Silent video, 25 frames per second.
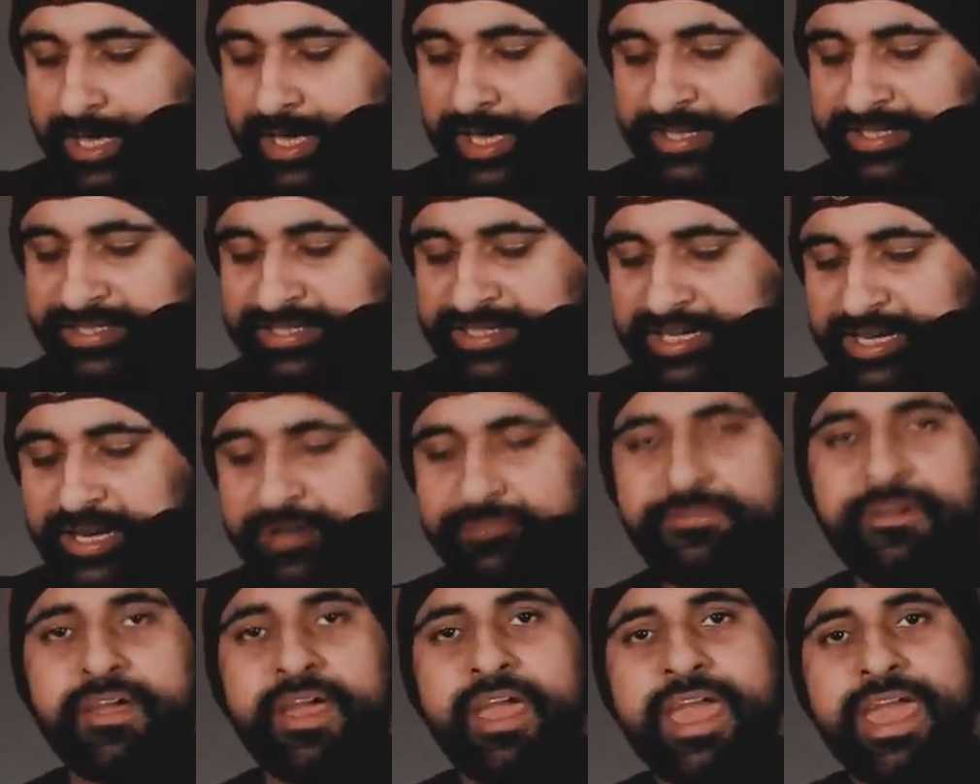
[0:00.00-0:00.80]
कि
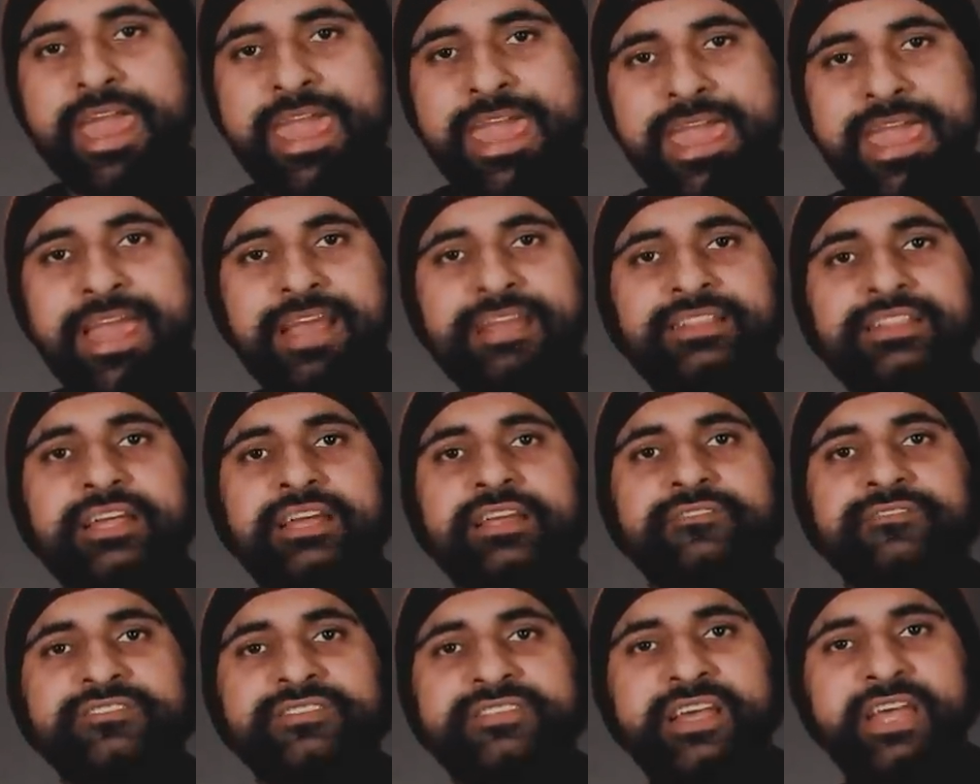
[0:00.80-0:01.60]
सिर्फ एक
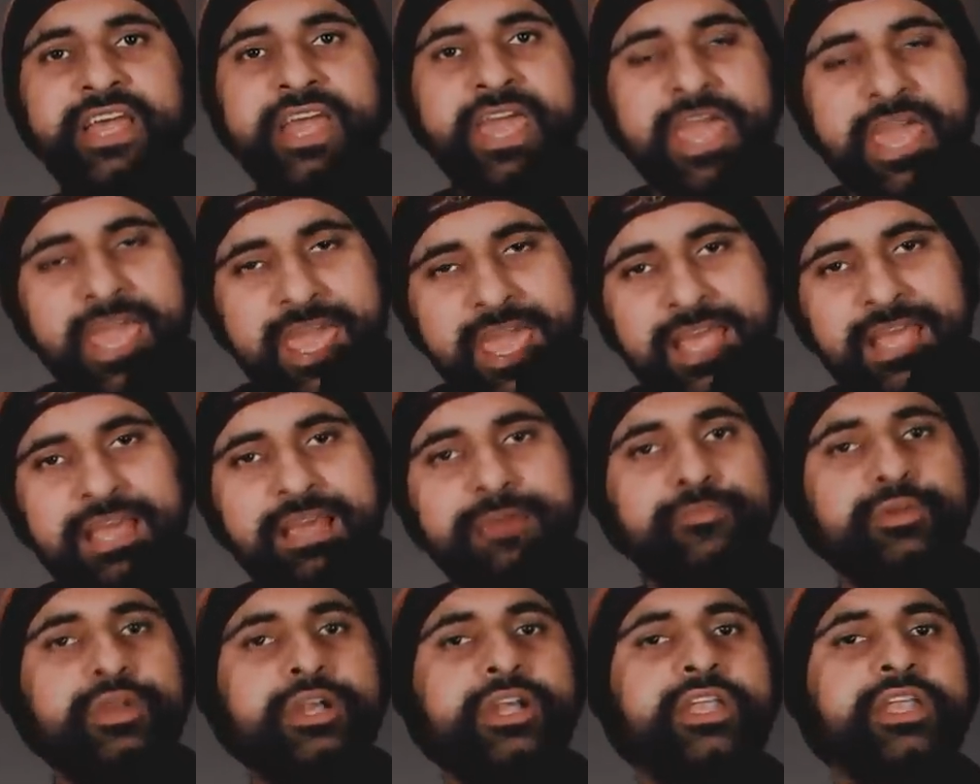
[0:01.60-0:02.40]
तरफ से एक
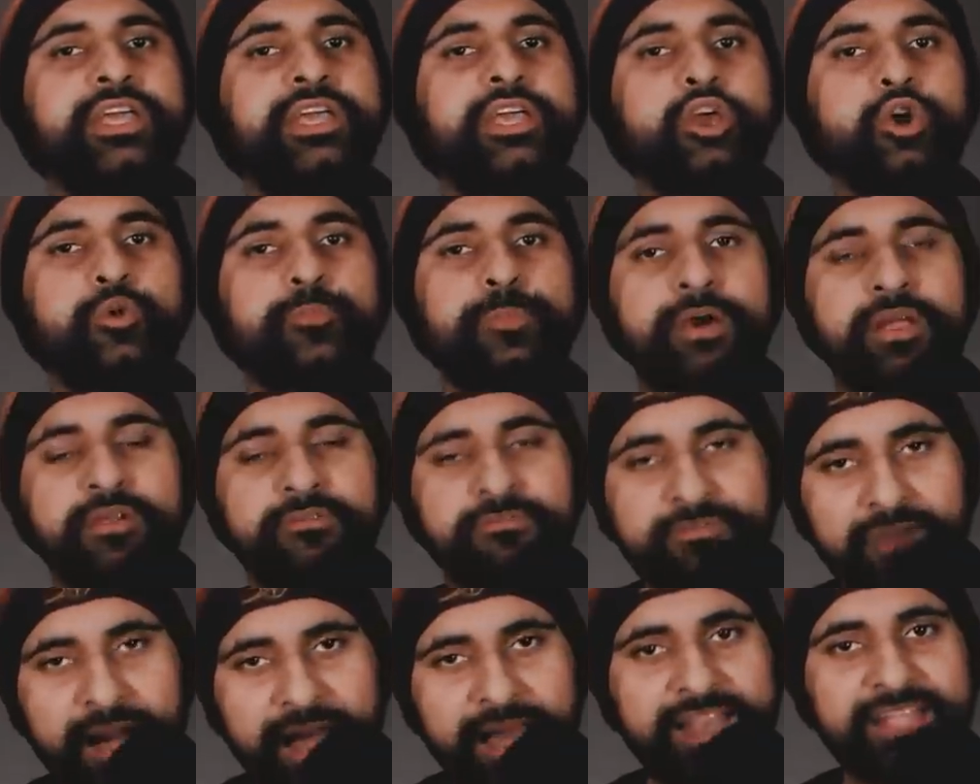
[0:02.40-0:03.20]
कम्युनिटी के ऊपर
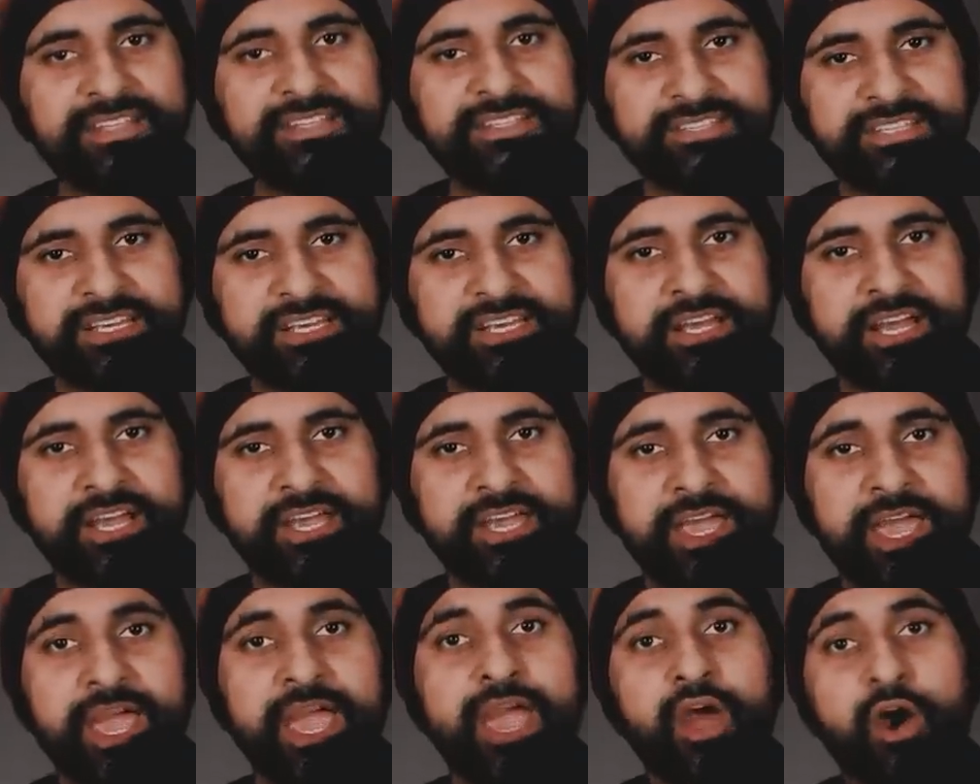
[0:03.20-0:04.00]
वायलेंस की
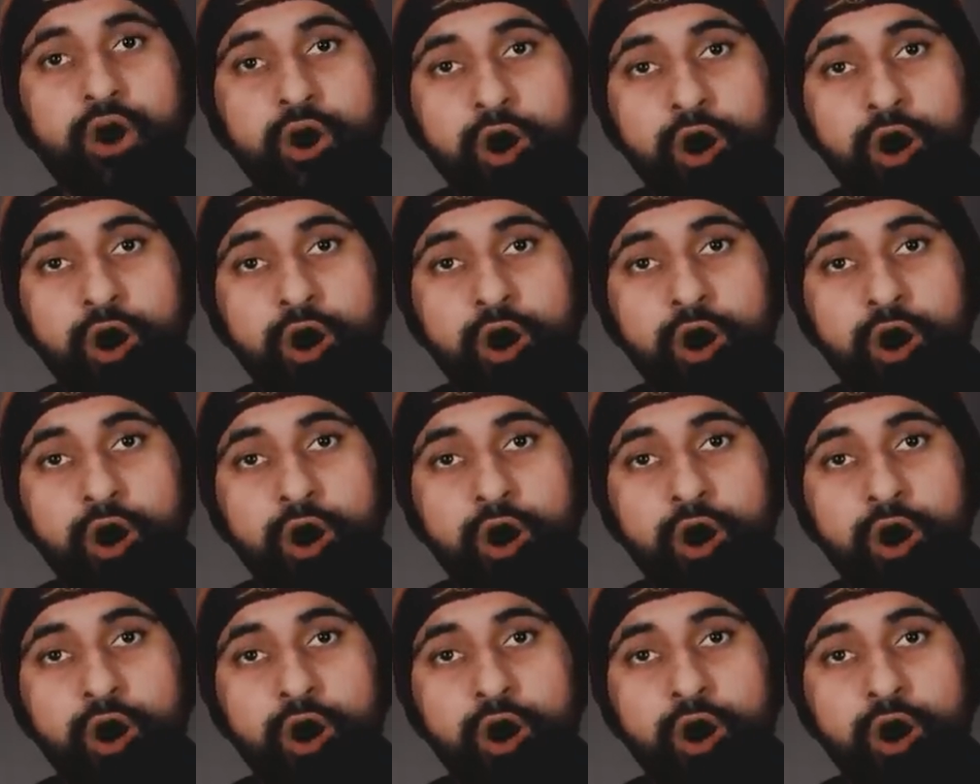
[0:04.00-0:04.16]
गई है